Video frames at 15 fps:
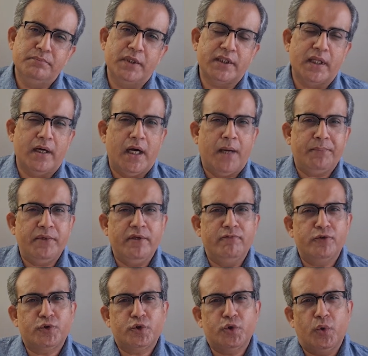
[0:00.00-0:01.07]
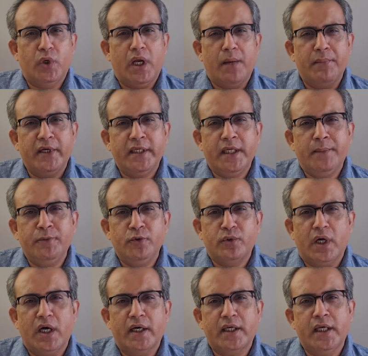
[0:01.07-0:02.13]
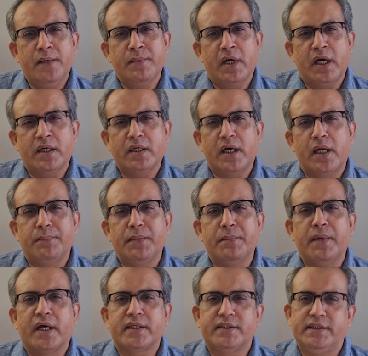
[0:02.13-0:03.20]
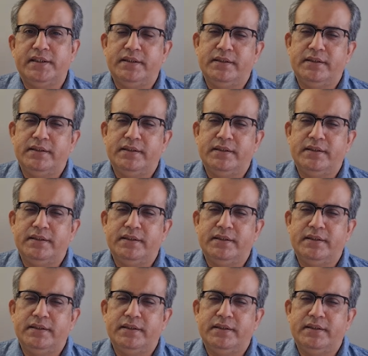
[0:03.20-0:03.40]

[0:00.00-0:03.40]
मतलब आपने वो सोलह महीने भी उठा के इमरान खान पे मार